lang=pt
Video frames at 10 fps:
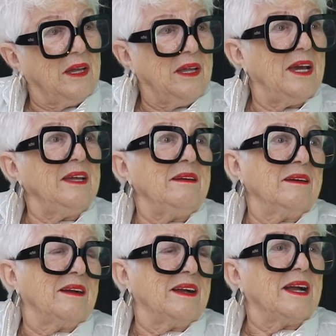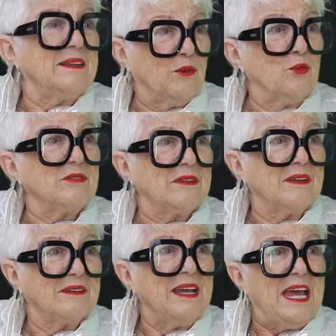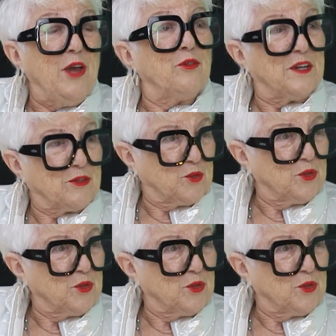E aí, cada um, eu faço